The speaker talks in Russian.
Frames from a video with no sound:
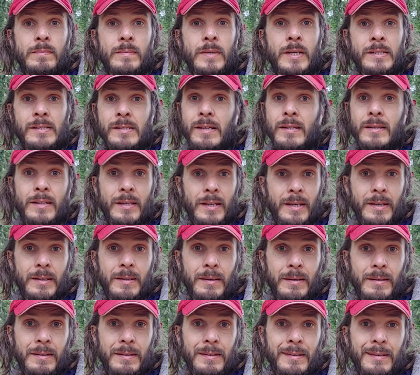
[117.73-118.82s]
СНТ
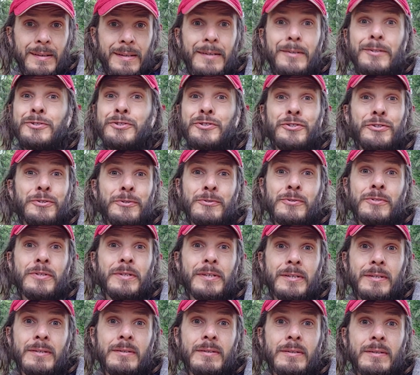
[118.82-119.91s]
и очень
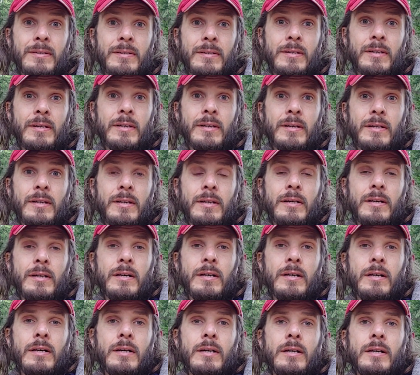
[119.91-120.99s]
южные
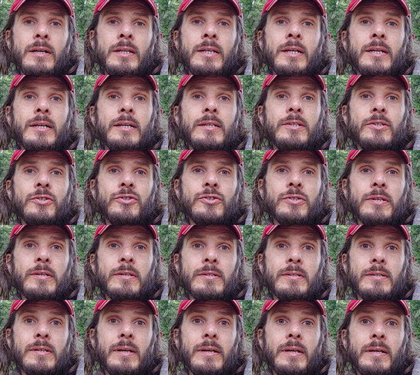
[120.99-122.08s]
энергетические
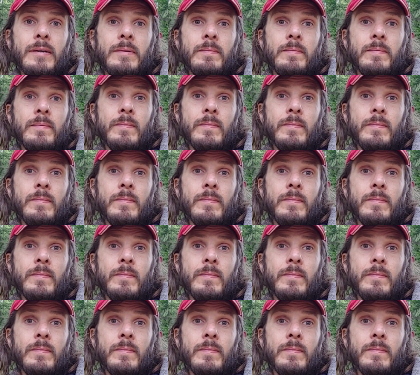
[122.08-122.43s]
слои.